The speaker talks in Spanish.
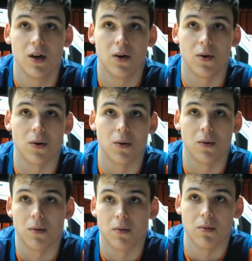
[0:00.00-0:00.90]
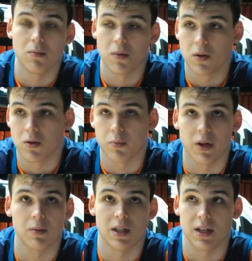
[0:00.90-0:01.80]
o nos
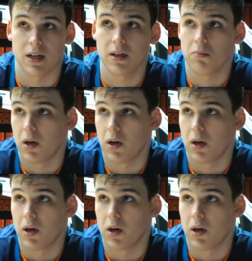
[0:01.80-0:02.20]
poníamos a charlar.